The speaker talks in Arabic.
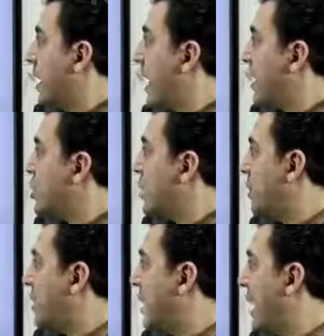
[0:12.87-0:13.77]
رياكشن
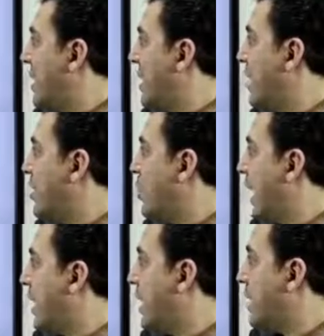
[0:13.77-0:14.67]
اللي بيخلي اليلد
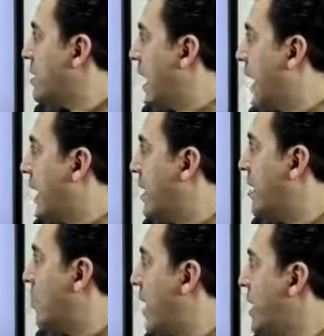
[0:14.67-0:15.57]
قليل صح كده؟
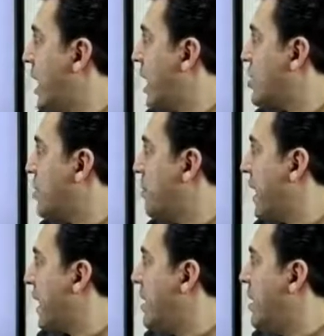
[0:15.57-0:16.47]
وانهي رياكشن
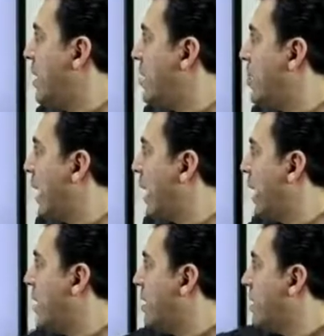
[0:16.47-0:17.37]
بيخلي اليلد
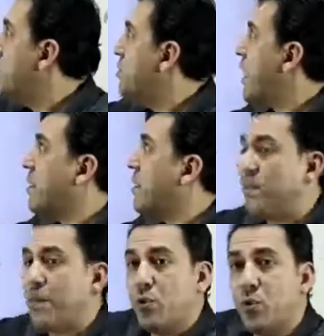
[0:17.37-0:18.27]
قليل؟ كونتينر
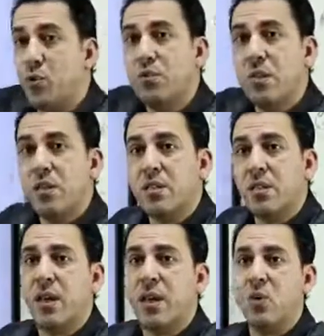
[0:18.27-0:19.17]
في التو
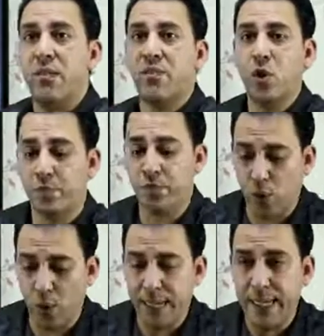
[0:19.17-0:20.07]
كونتينرز الايكوال فوليوم
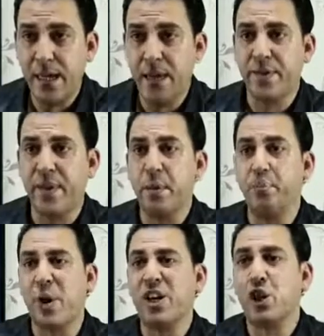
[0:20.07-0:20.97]
دول في
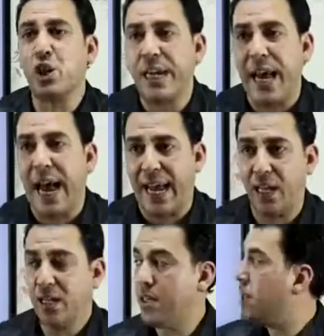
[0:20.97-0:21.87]
بريشر
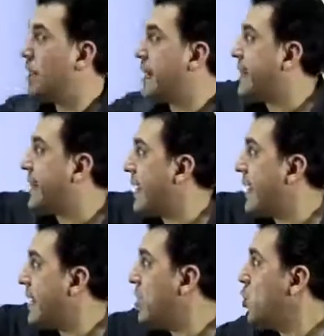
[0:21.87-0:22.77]
اعلى ده
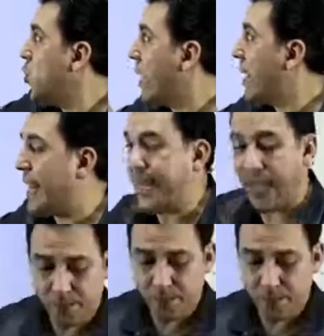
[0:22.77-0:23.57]
ولا ده؟